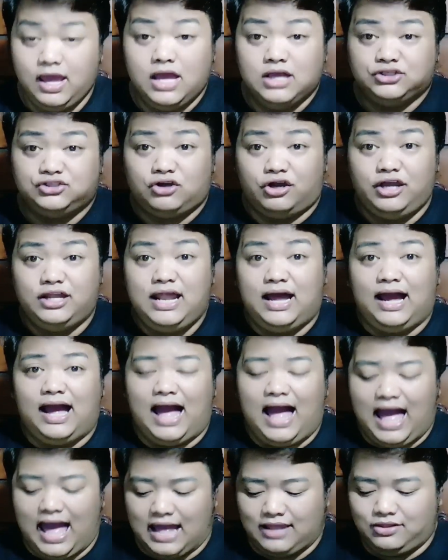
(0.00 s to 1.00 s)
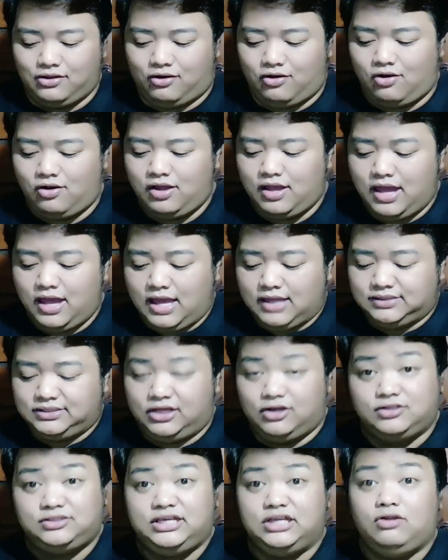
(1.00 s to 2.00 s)
So, yun na nga, no?
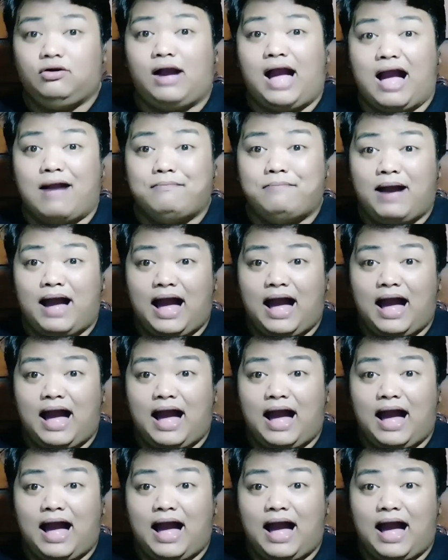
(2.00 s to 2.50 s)
Sino-sino nga ba